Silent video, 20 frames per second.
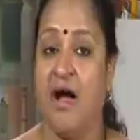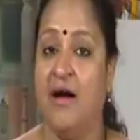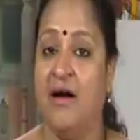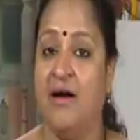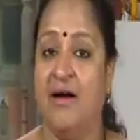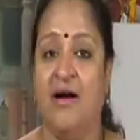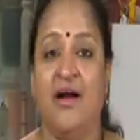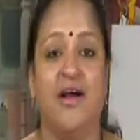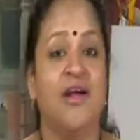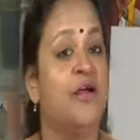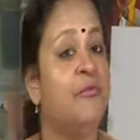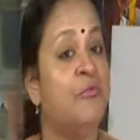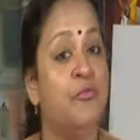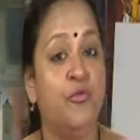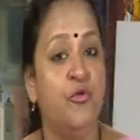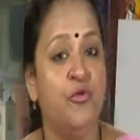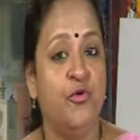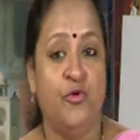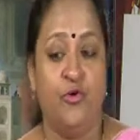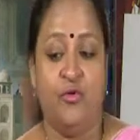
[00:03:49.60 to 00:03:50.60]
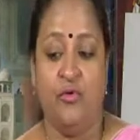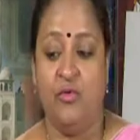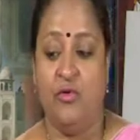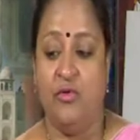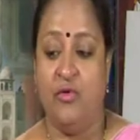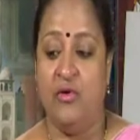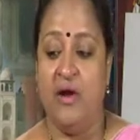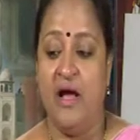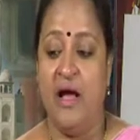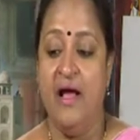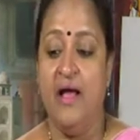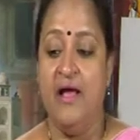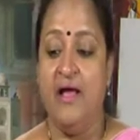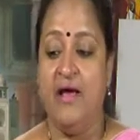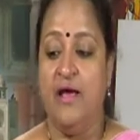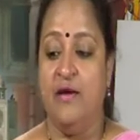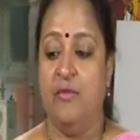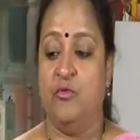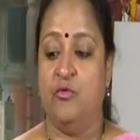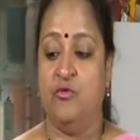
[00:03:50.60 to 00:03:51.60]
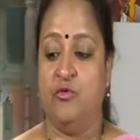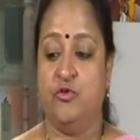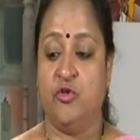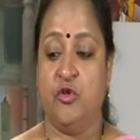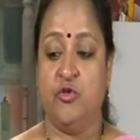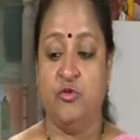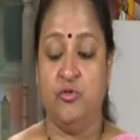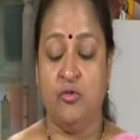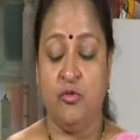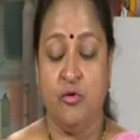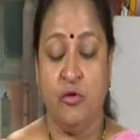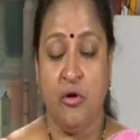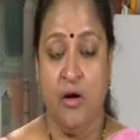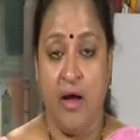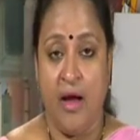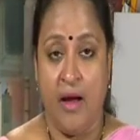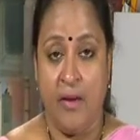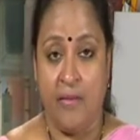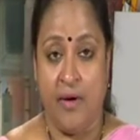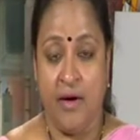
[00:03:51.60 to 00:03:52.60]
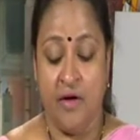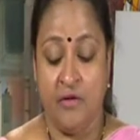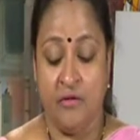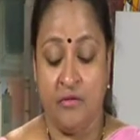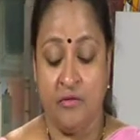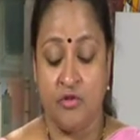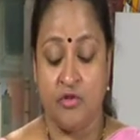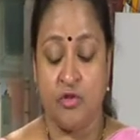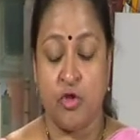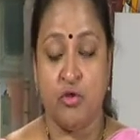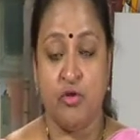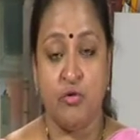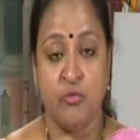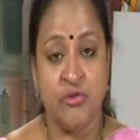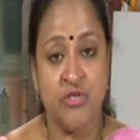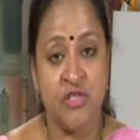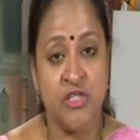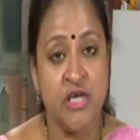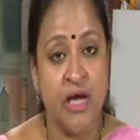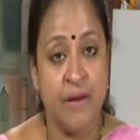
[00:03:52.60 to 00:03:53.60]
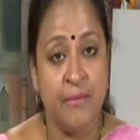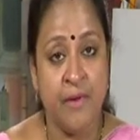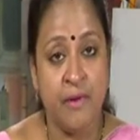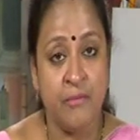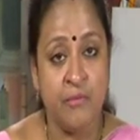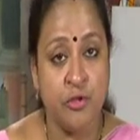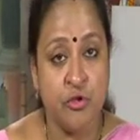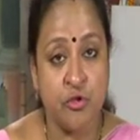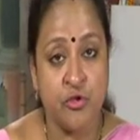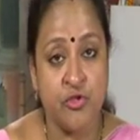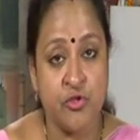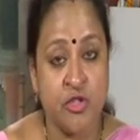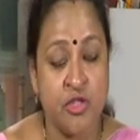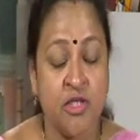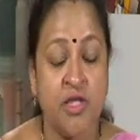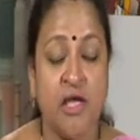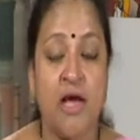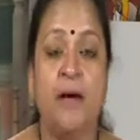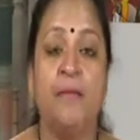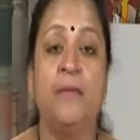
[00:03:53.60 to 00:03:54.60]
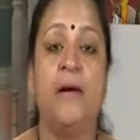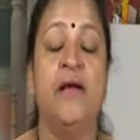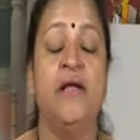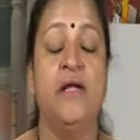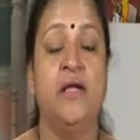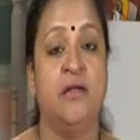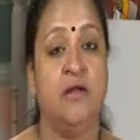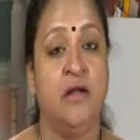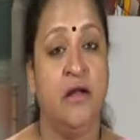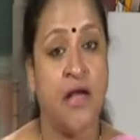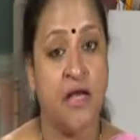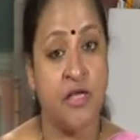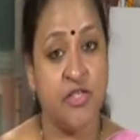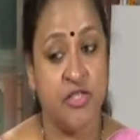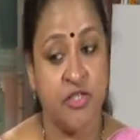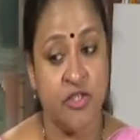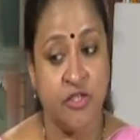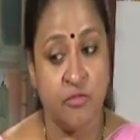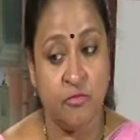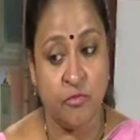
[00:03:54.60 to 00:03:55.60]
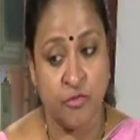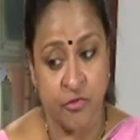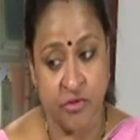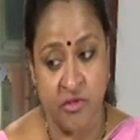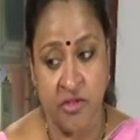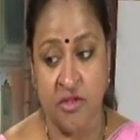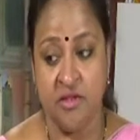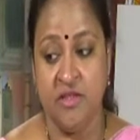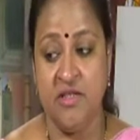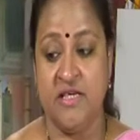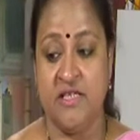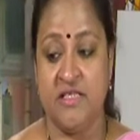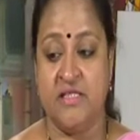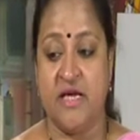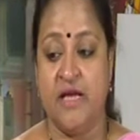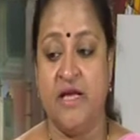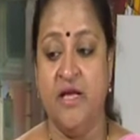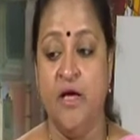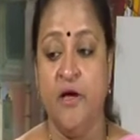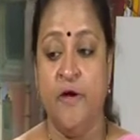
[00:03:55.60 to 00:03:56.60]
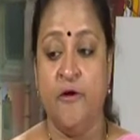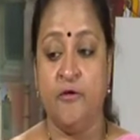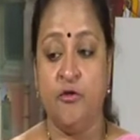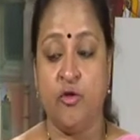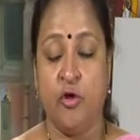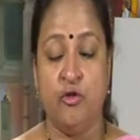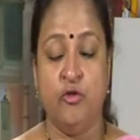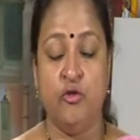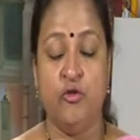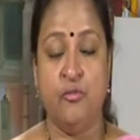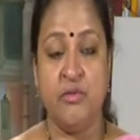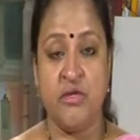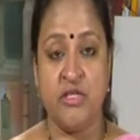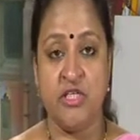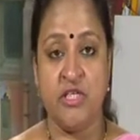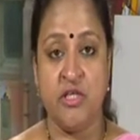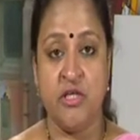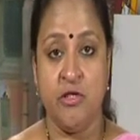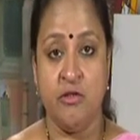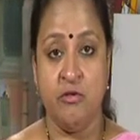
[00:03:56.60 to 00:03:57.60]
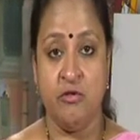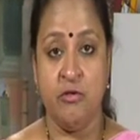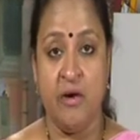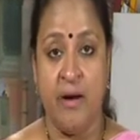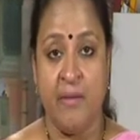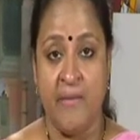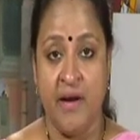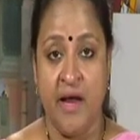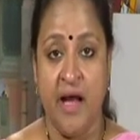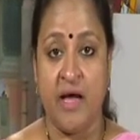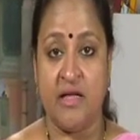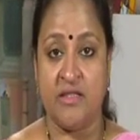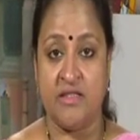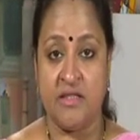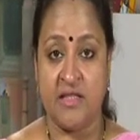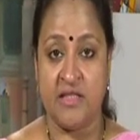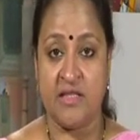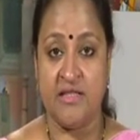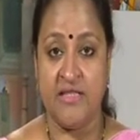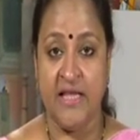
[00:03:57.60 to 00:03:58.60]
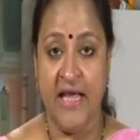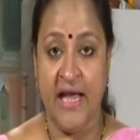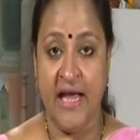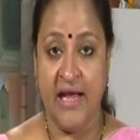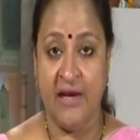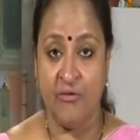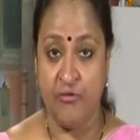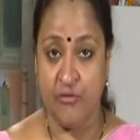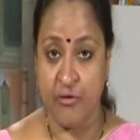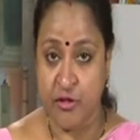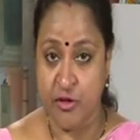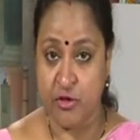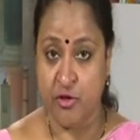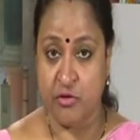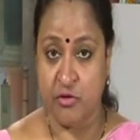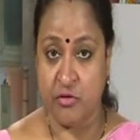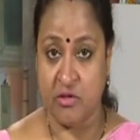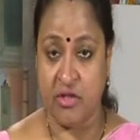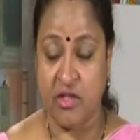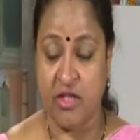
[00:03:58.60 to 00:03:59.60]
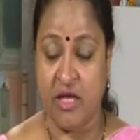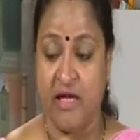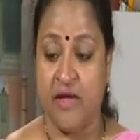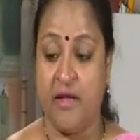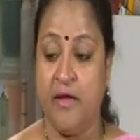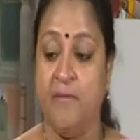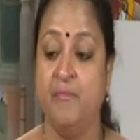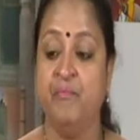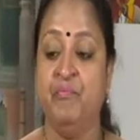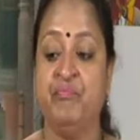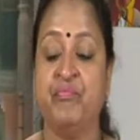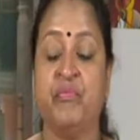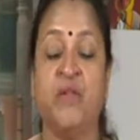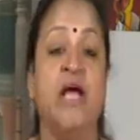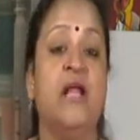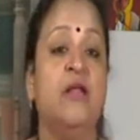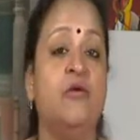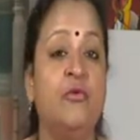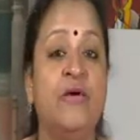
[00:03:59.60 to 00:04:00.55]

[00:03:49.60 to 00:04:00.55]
আকাঙ্ক্ষাটা পূর্ণ হলো না এবং যত আমার যত বেশি আমরা মিথস্ক্রিয়া বা ইন্টারাকশনের মধ্যে দিয়ে যাই তত বেশি কিন্তু আমরা আস্তে আস্তে এনরিচড হতে থাকি তাহলে